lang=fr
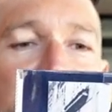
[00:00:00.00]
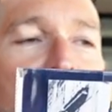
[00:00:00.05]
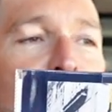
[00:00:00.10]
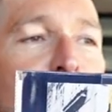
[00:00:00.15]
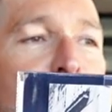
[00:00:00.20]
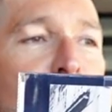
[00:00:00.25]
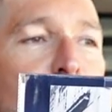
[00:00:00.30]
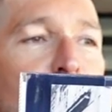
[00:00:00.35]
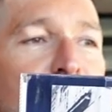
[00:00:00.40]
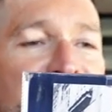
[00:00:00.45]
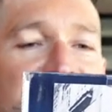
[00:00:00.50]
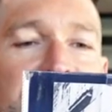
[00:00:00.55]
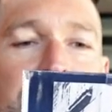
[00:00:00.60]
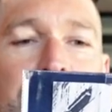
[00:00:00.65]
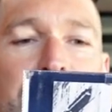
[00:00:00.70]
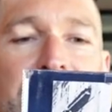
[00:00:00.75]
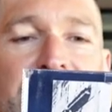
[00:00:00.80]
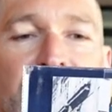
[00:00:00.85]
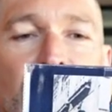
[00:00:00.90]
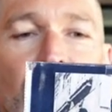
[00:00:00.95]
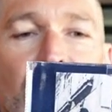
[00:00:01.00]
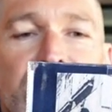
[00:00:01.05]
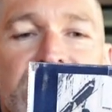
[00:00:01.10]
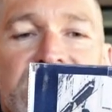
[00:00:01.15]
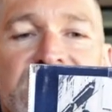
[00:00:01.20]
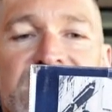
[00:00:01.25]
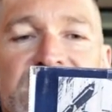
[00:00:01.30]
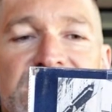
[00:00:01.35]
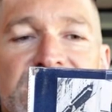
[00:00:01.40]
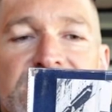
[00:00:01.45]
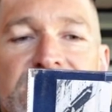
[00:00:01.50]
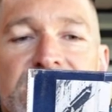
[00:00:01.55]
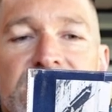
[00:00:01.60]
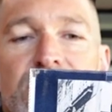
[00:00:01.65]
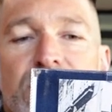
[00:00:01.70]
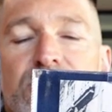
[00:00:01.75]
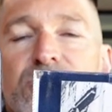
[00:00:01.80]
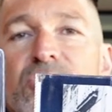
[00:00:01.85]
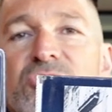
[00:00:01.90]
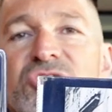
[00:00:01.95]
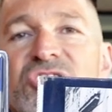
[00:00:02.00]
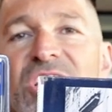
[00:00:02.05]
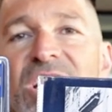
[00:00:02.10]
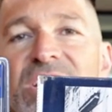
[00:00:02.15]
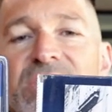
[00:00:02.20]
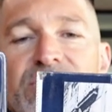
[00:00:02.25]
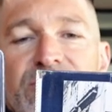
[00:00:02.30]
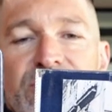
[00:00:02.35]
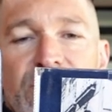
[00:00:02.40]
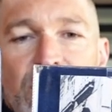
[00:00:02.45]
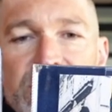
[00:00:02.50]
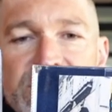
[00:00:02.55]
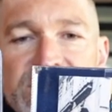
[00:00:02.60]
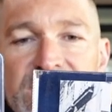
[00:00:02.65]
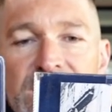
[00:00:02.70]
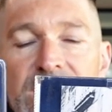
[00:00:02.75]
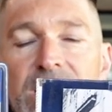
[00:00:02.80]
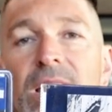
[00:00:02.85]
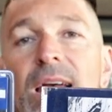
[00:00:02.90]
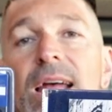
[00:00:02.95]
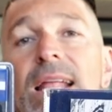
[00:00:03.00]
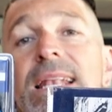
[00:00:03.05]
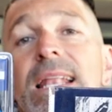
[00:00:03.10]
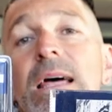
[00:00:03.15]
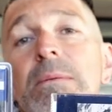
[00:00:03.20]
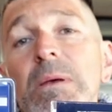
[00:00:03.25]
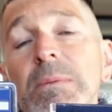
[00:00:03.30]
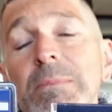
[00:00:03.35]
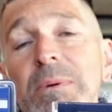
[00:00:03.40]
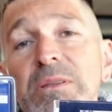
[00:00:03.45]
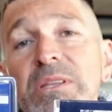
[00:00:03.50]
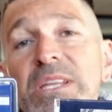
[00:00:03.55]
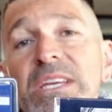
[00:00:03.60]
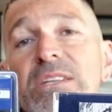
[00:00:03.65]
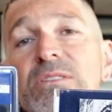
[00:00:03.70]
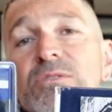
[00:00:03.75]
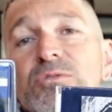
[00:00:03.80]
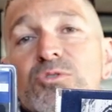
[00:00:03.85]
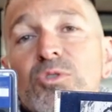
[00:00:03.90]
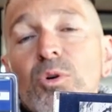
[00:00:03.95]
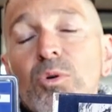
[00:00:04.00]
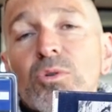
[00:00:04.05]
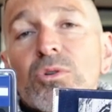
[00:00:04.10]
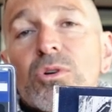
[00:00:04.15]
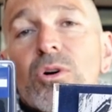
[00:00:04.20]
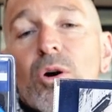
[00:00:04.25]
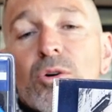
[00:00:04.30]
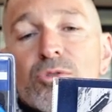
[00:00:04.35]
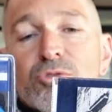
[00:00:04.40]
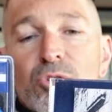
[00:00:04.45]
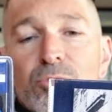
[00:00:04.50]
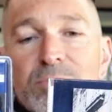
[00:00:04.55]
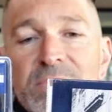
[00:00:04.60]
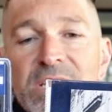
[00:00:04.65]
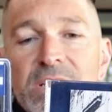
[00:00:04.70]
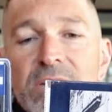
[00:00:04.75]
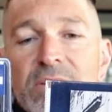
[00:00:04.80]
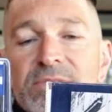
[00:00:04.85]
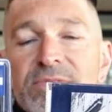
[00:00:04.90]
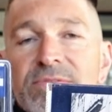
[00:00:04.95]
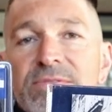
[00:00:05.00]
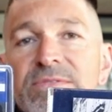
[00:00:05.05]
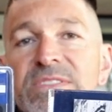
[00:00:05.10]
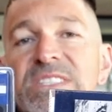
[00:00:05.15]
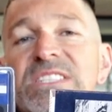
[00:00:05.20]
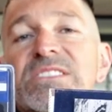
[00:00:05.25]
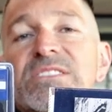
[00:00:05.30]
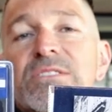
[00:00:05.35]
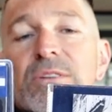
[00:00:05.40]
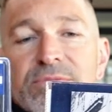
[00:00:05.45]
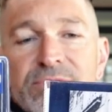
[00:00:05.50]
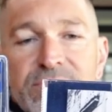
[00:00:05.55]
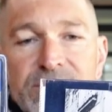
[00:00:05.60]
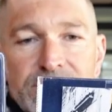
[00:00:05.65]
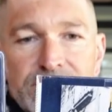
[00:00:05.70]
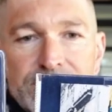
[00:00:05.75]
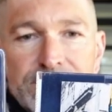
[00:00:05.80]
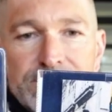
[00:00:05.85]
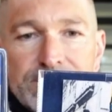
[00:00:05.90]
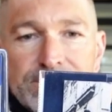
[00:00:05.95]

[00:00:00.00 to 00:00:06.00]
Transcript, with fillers: élu aussi meilleur disque de jazz français la même année, donc en 2019